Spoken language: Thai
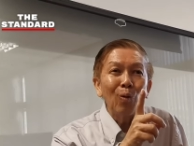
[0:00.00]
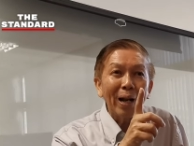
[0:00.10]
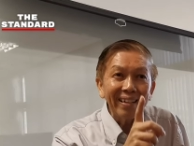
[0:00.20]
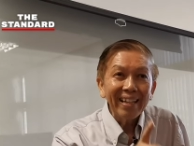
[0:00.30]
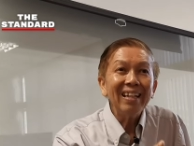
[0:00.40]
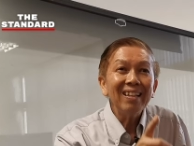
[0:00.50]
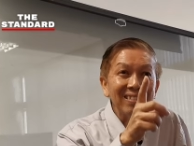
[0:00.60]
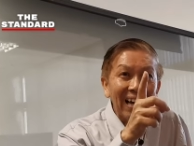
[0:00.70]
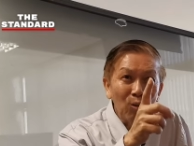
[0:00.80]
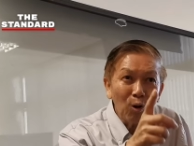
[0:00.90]
วันนี้
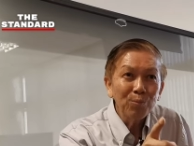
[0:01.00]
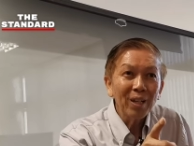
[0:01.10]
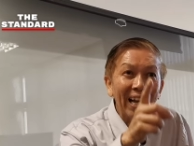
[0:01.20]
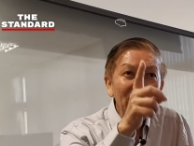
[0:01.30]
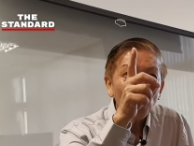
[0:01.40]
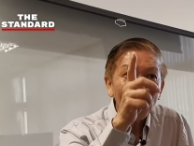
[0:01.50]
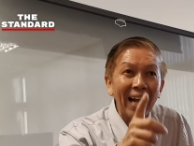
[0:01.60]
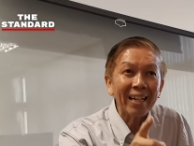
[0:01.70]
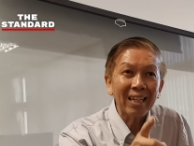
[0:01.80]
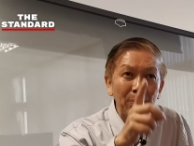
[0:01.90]
สังคมยังให้โอ
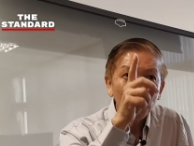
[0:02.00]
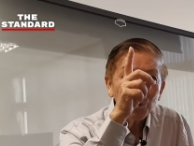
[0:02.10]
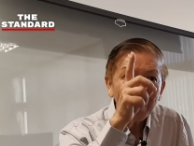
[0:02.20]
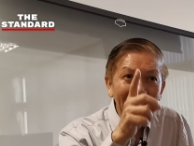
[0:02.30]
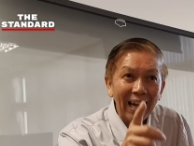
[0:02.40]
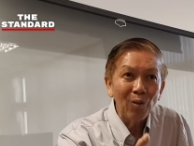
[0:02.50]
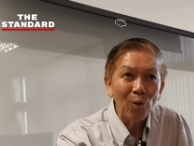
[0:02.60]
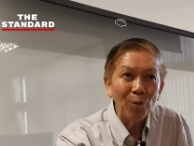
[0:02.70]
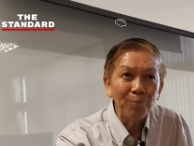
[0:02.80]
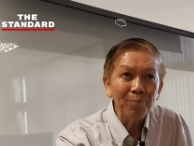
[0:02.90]
กาสกับรัฐมนตรีกลาโห
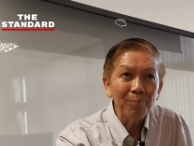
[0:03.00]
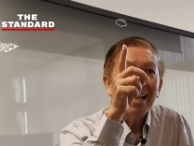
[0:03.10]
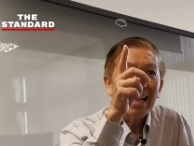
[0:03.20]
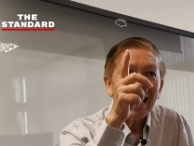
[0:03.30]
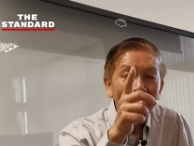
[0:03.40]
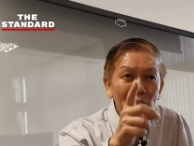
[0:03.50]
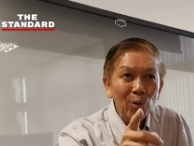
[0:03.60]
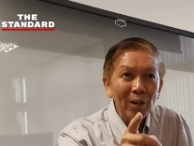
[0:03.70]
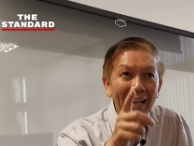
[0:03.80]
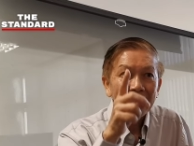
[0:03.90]
มและให้
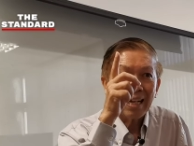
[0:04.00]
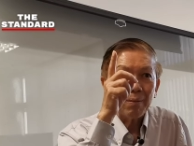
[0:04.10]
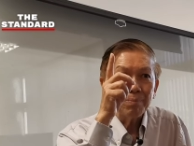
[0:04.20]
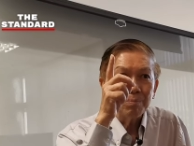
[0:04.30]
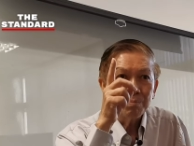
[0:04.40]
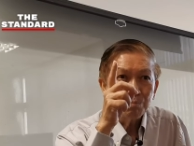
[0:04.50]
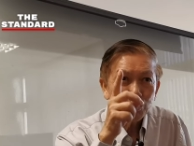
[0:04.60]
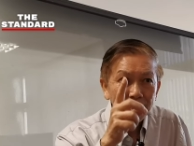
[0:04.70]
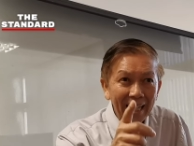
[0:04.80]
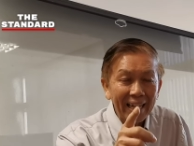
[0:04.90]
โอกาสกับ
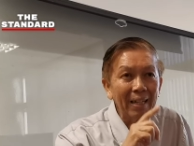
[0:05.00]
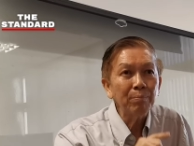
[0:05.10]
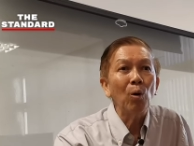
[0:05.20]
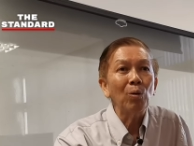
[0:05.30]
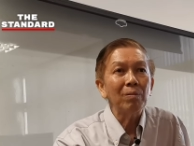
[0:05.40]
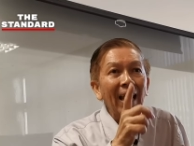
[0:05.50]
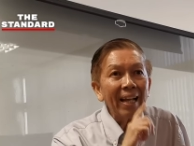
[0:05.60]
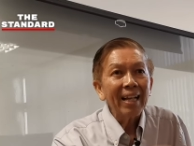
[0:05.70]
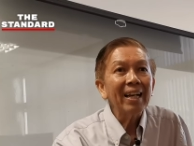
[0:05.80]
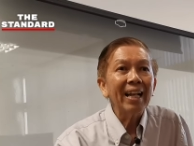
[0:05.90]
ผู้จัดการฐานบกแต่
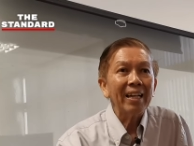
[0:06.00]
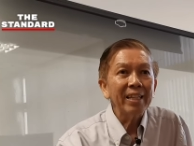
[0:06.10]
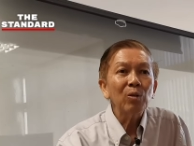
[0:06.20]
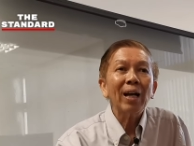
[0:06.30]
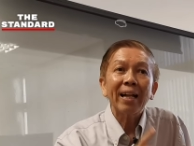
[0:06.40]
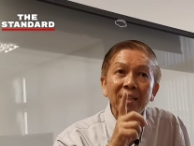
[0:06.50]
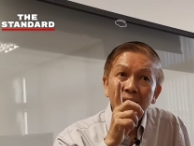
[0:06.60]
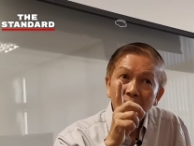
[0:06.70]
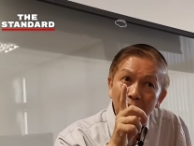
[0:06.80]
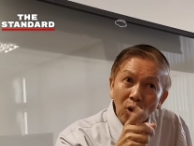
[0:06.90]
ในขณะเดียวกัน
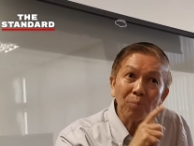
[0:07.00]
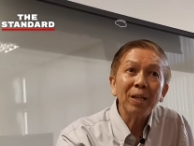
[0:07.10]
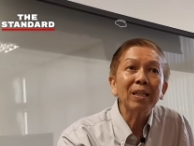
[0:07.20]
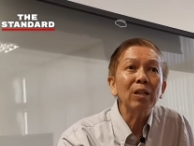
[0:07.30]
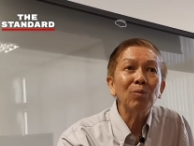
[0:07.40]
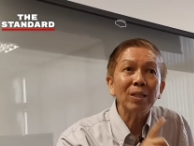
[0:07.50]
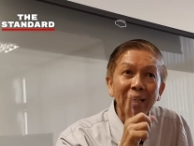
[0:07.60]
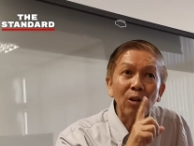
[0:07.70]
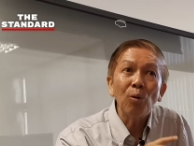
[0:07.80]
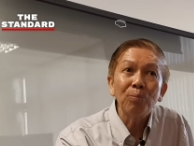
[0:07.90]
ก็ต้องไม่คิดว่า
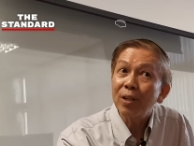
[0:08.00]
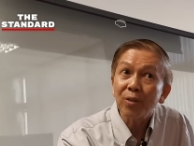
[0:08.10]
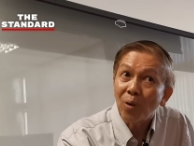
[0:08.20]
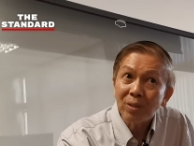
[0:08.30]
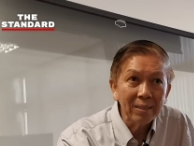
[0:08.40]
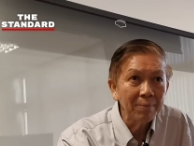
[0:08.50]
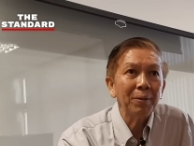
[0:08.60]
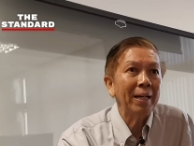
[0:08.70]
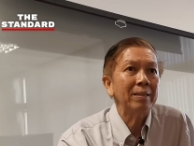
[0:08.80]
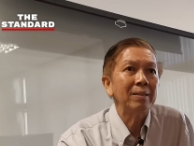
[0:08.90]
สังคมเรียกร้องเกินไป